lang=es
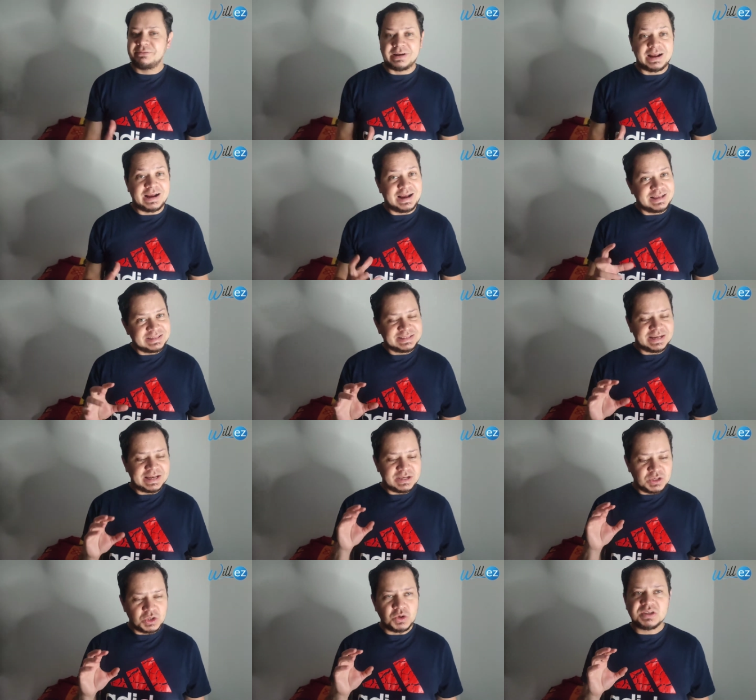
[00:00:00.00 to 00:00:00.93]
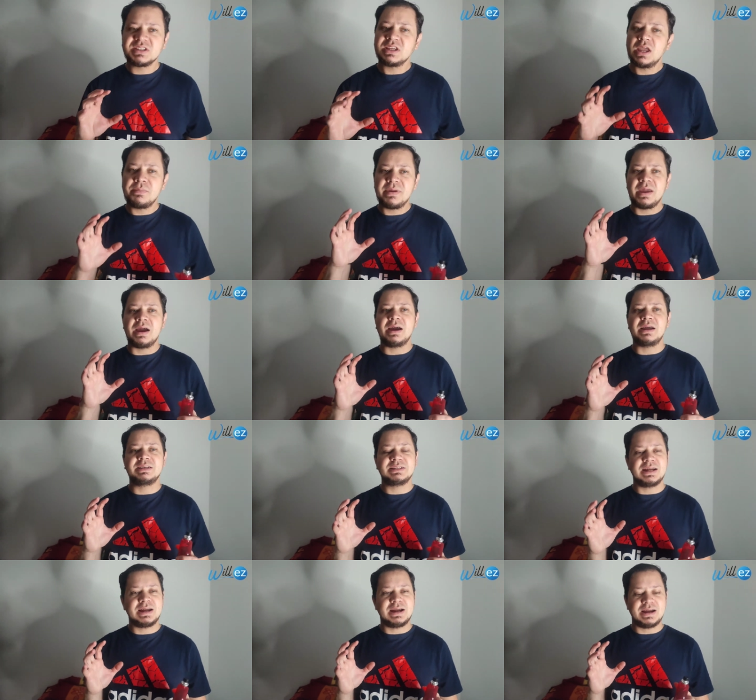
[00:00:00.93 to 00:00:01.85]
fragancia no es que me
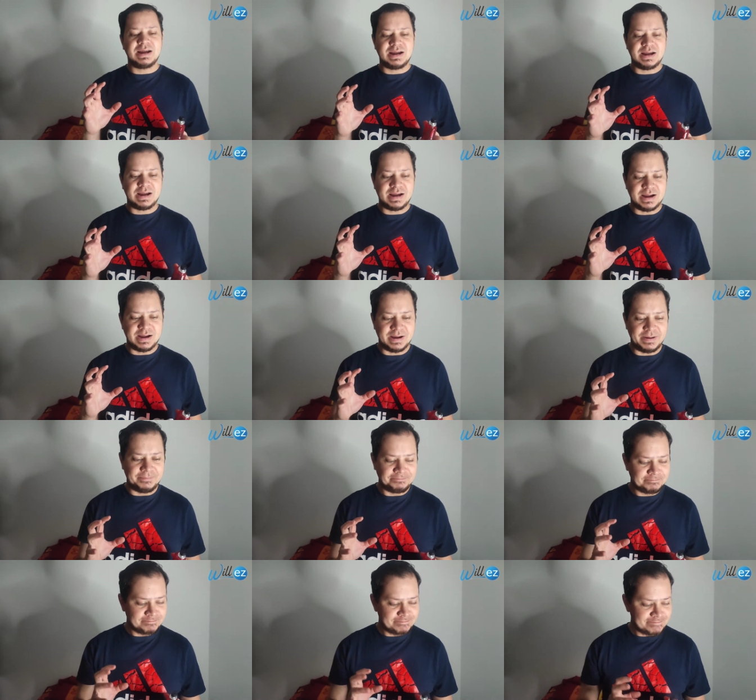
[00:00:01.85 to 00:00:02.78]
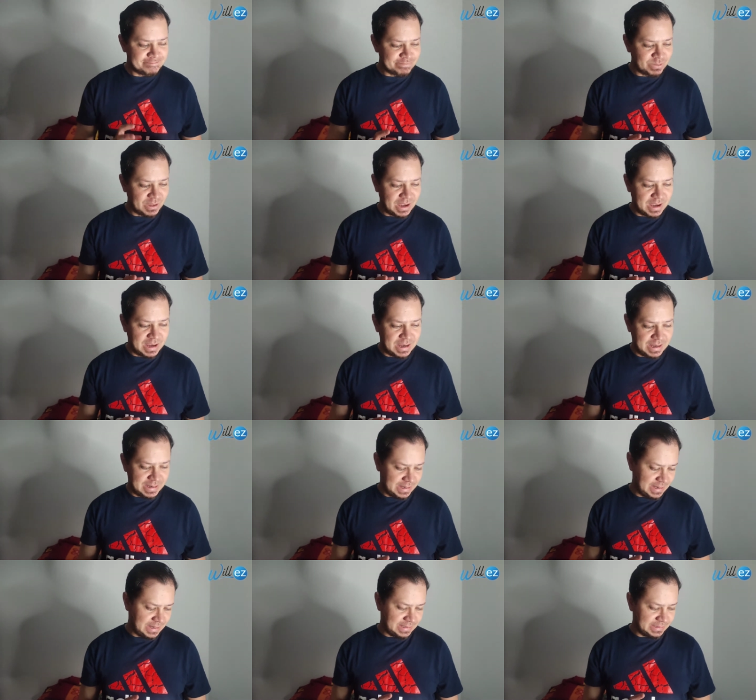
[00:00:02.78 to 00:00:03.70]
haya
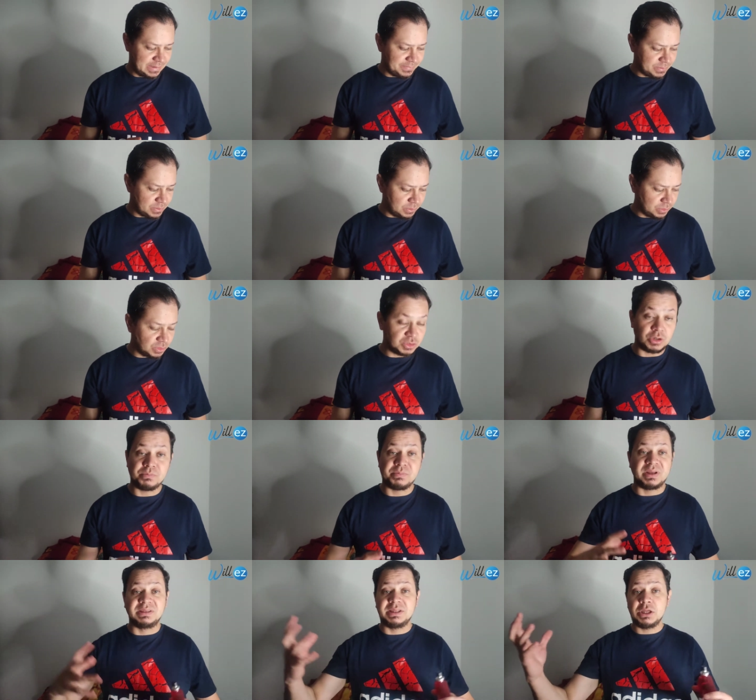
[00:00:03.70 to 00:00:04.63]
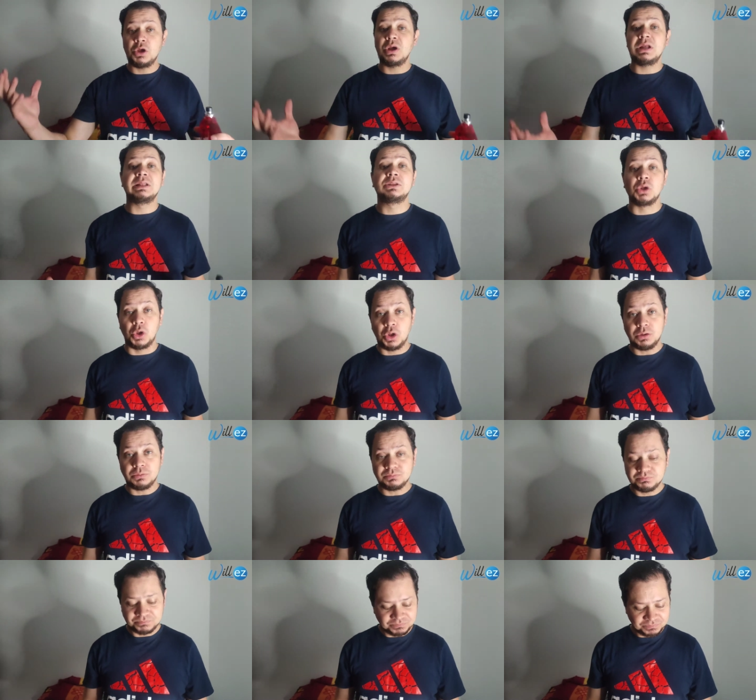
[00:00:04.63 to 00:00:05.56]
eh, de pronto sorprendido del
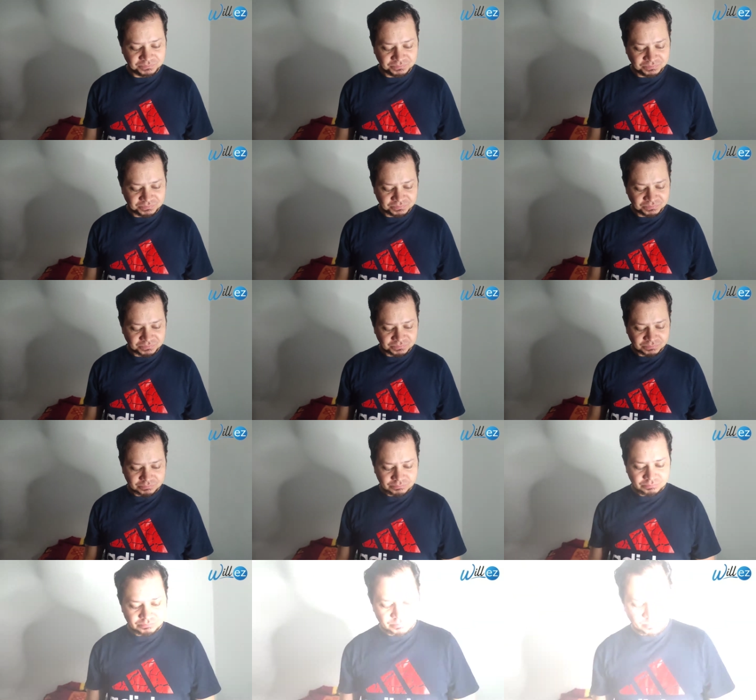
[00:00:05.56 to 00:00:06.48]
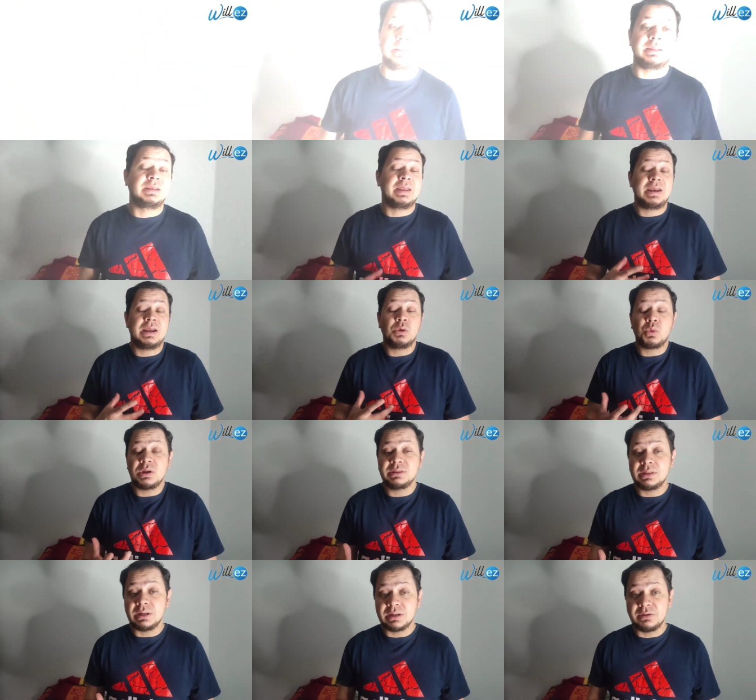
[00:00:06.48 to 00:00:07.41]
todo. Tener en
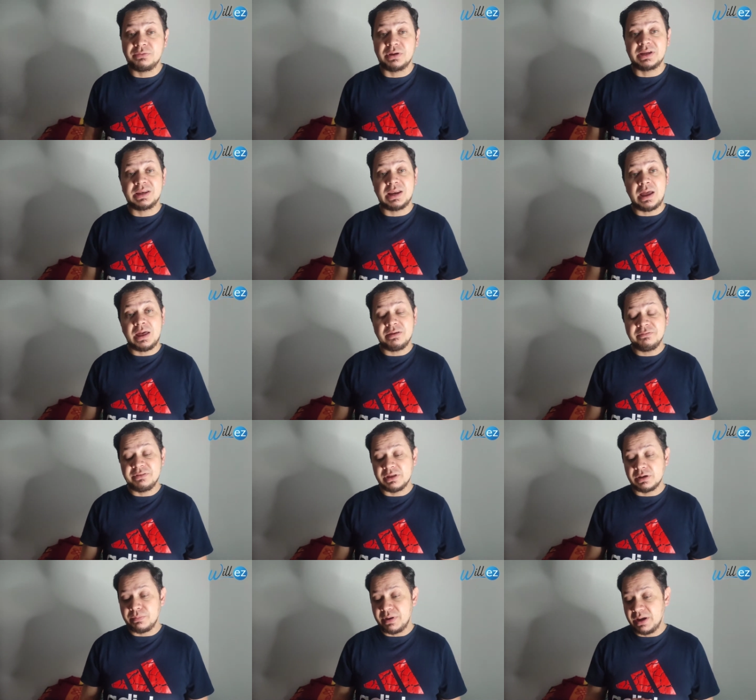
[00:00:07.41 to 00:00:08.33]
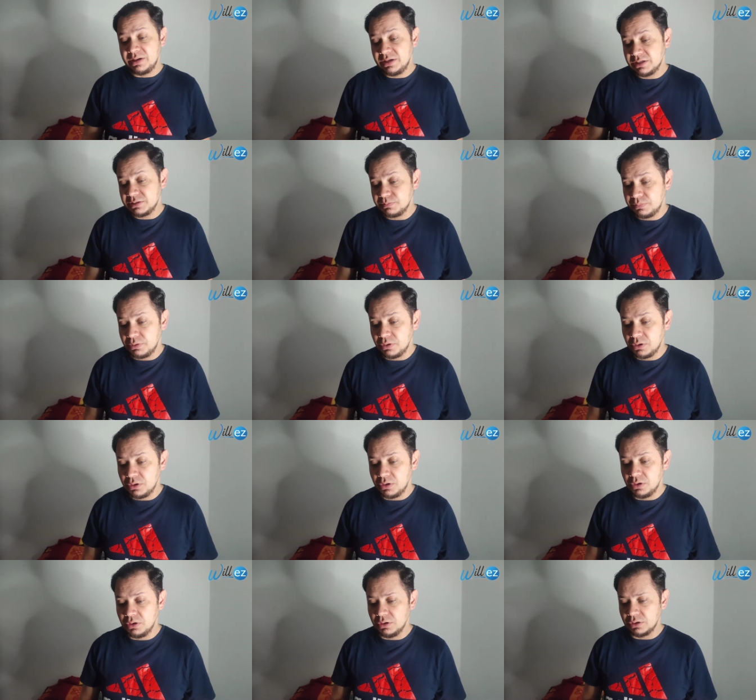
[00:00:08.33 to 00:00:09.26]
cuenta que fue creada en Firmenis
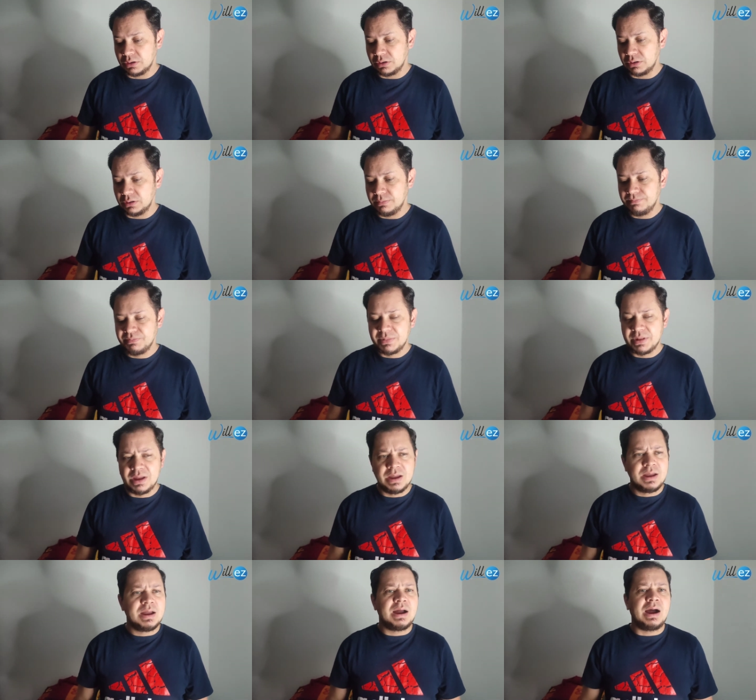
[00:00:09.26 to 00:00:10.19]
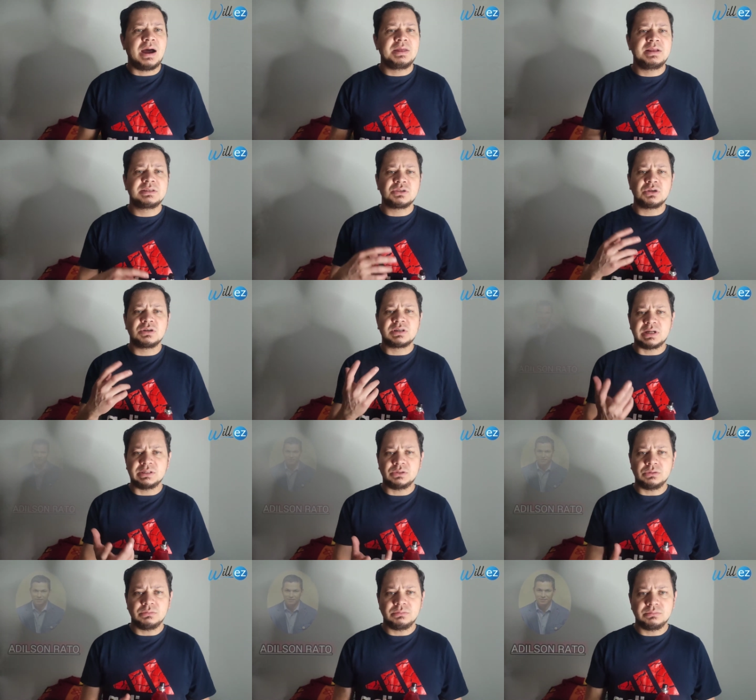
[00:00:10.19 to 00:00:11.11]
por Adilson
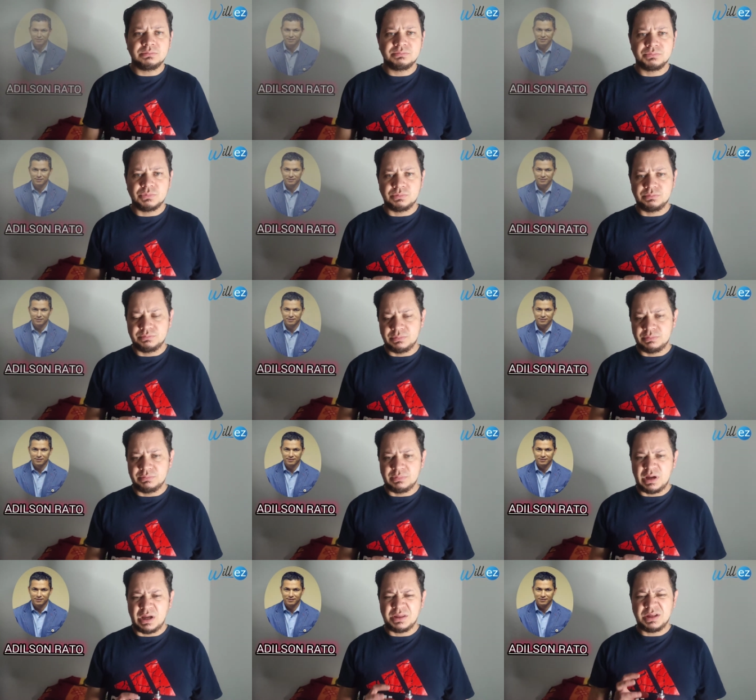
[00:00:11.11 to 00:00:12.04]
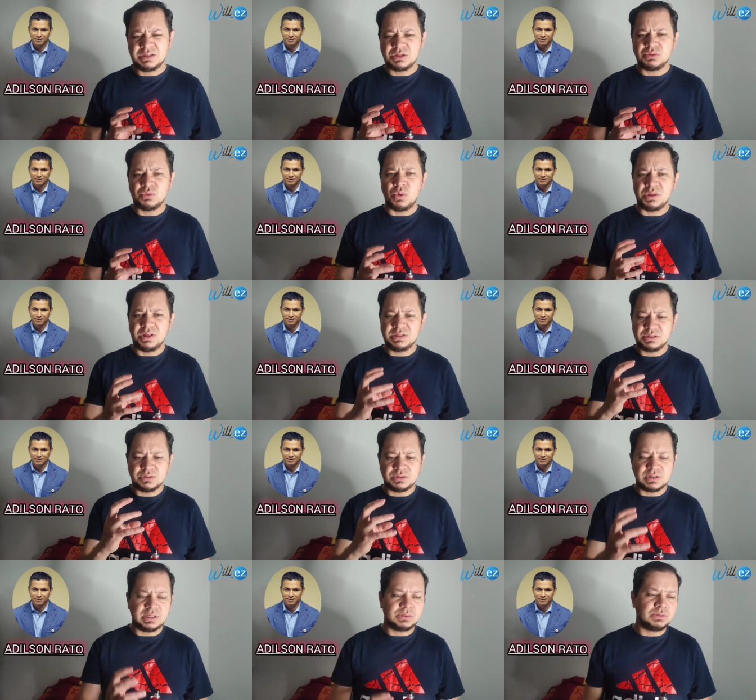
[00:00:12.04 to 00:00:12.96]
Rato. Adilson o
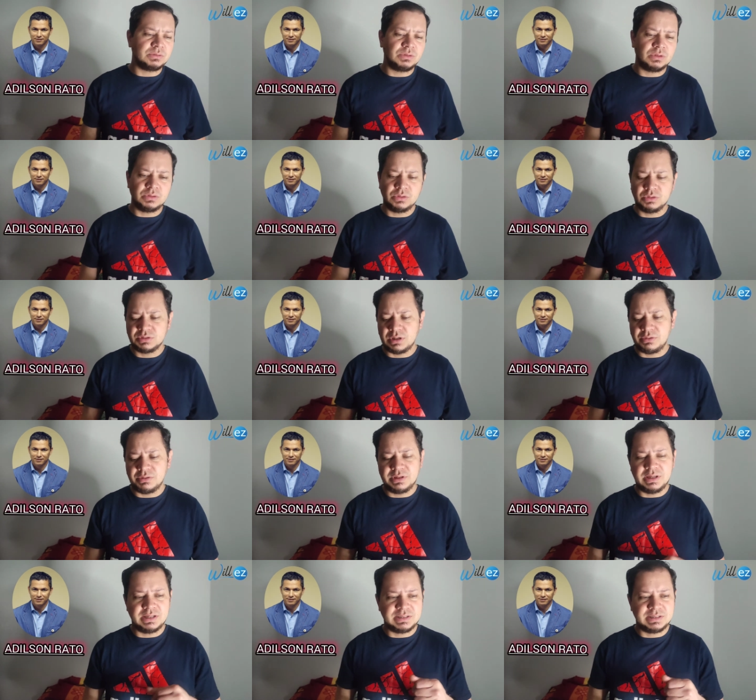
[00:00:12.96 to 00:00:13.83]
Adilson Rato, no, no sabría